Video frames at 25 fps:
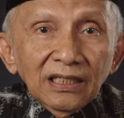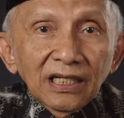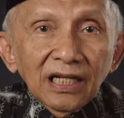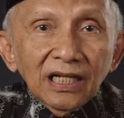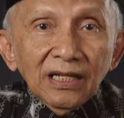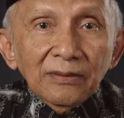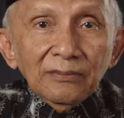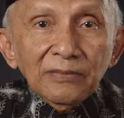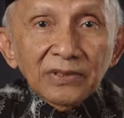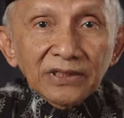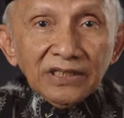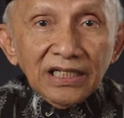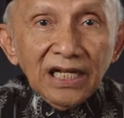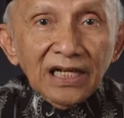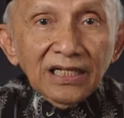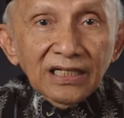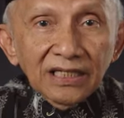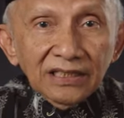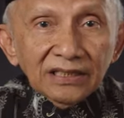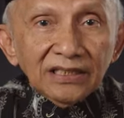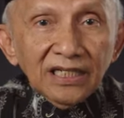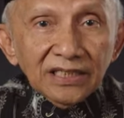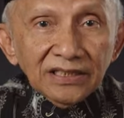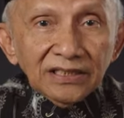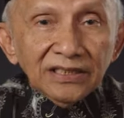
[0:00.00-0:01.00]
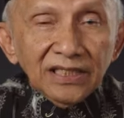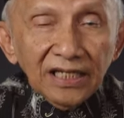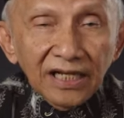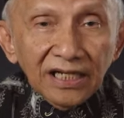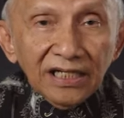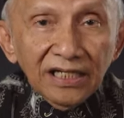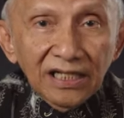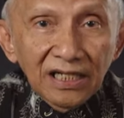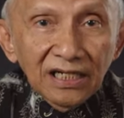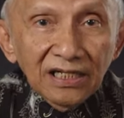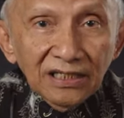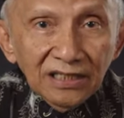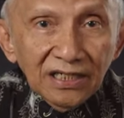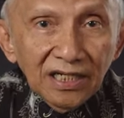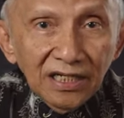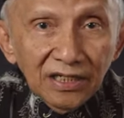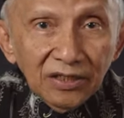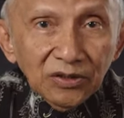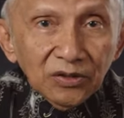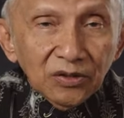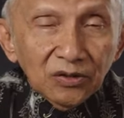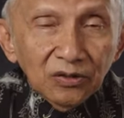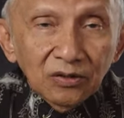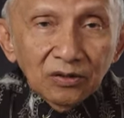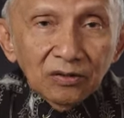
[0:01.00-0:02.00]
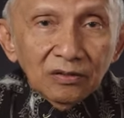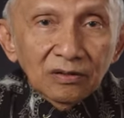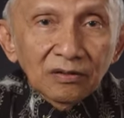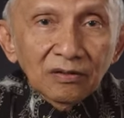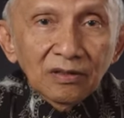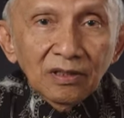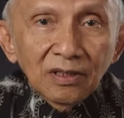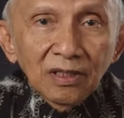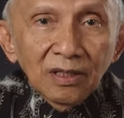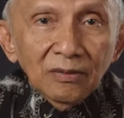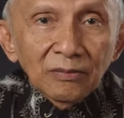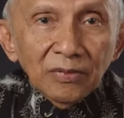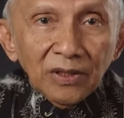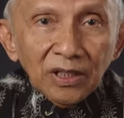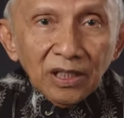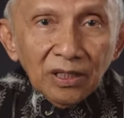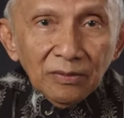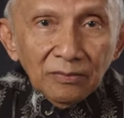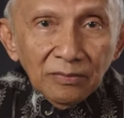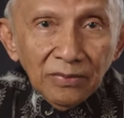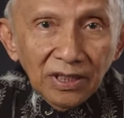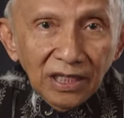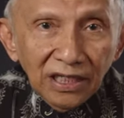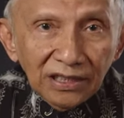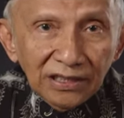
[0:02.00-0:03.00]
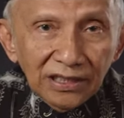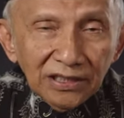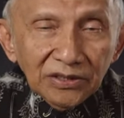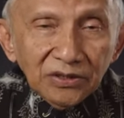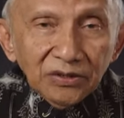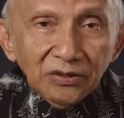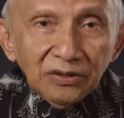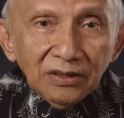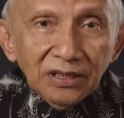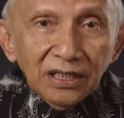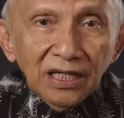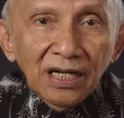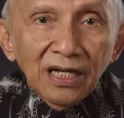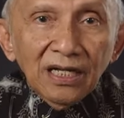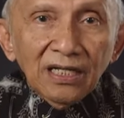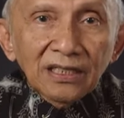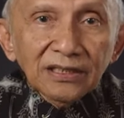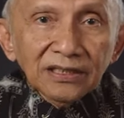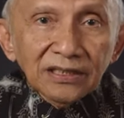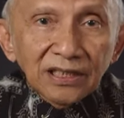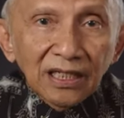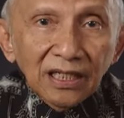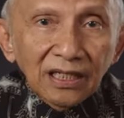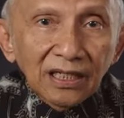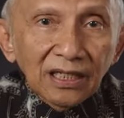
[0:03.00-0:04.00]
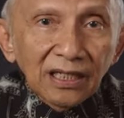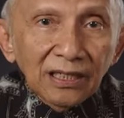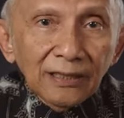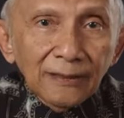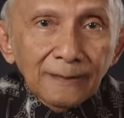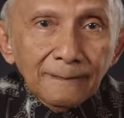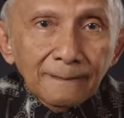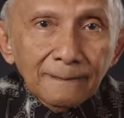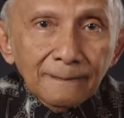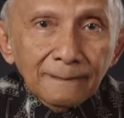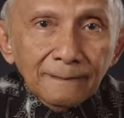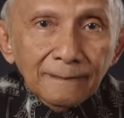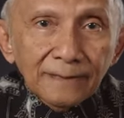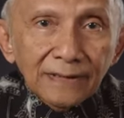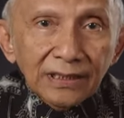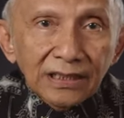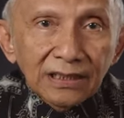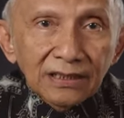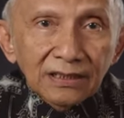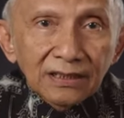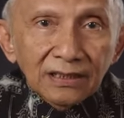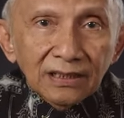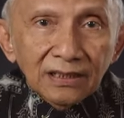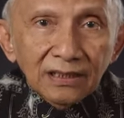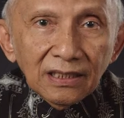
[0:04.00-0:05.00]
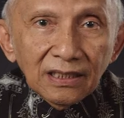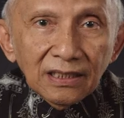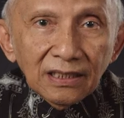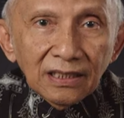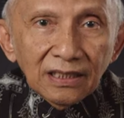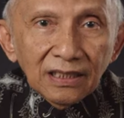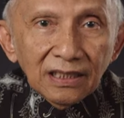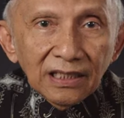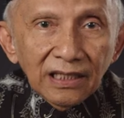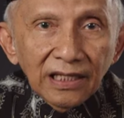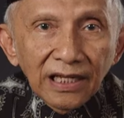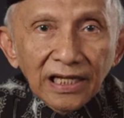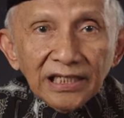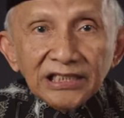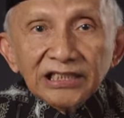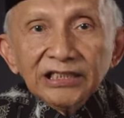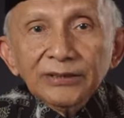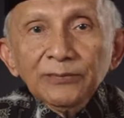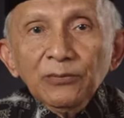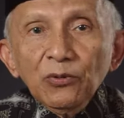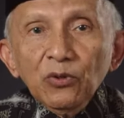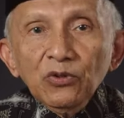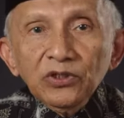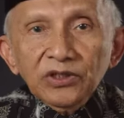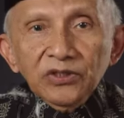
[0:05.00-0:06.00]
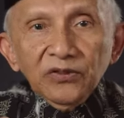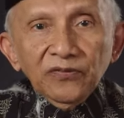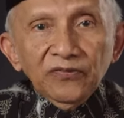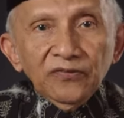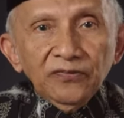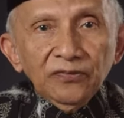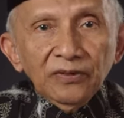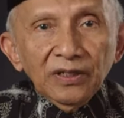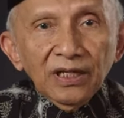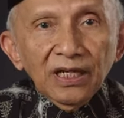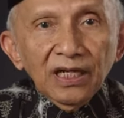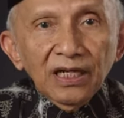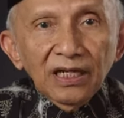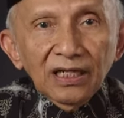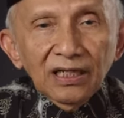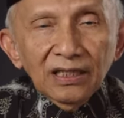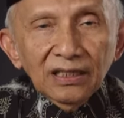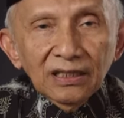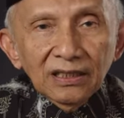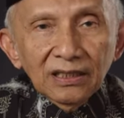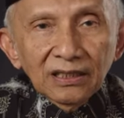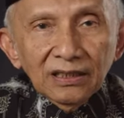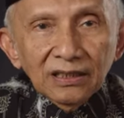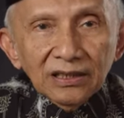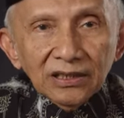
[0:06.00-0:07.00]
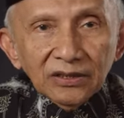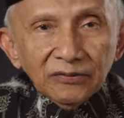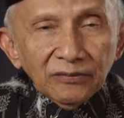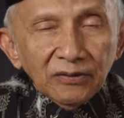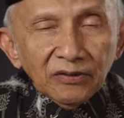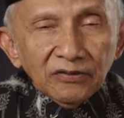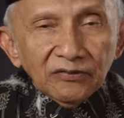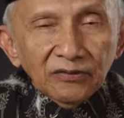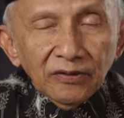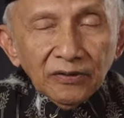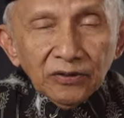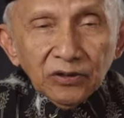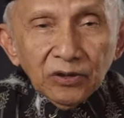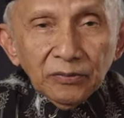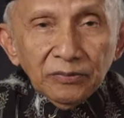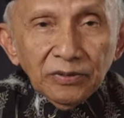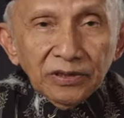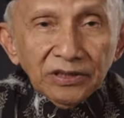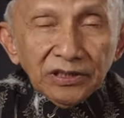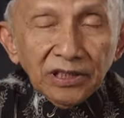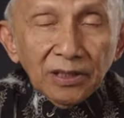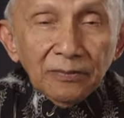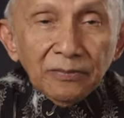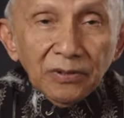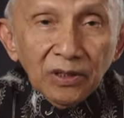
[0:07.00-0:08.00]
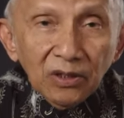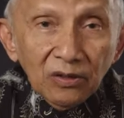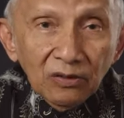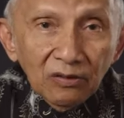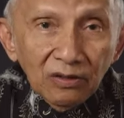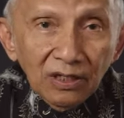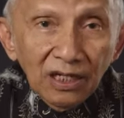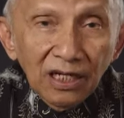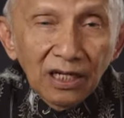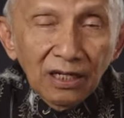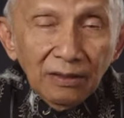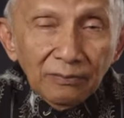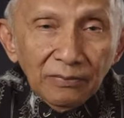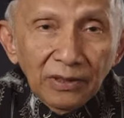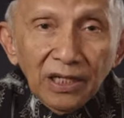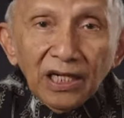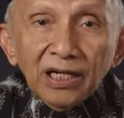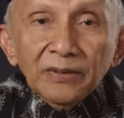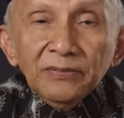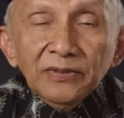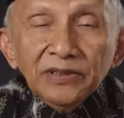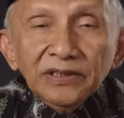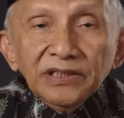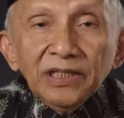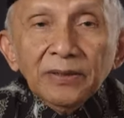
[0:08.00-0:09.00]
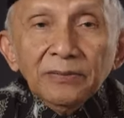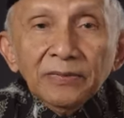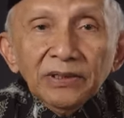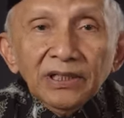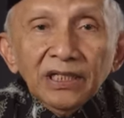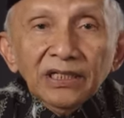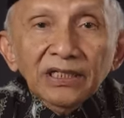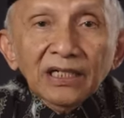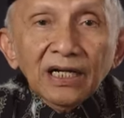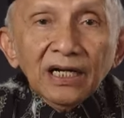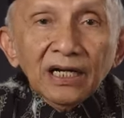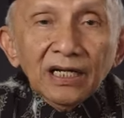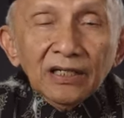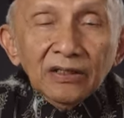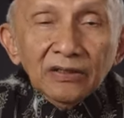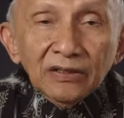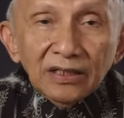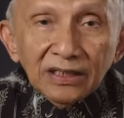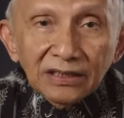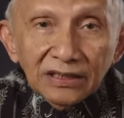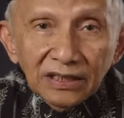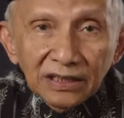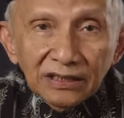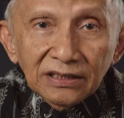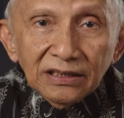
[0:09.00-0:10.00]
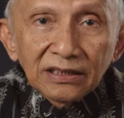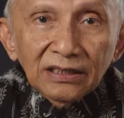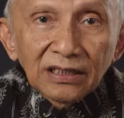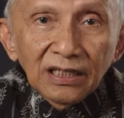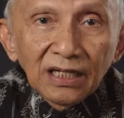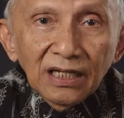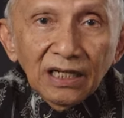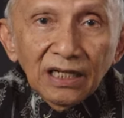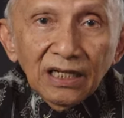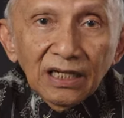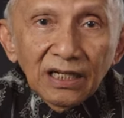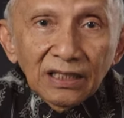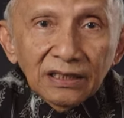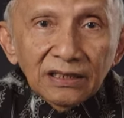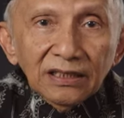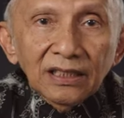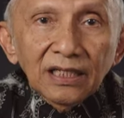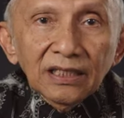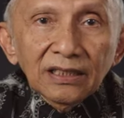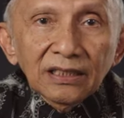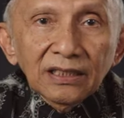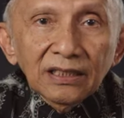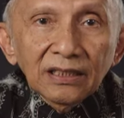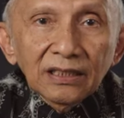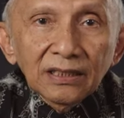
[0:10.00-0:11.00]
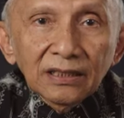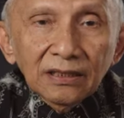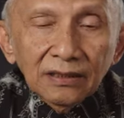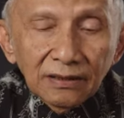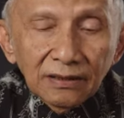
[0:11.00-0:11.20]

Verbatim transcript: dalam realitas realnya itu perkembangannya sudah sangat ya, eksklusif ya. Sewaktu-waktu bisa bergolak, bahkan bisa meledak kalau kita tidak hati-hati.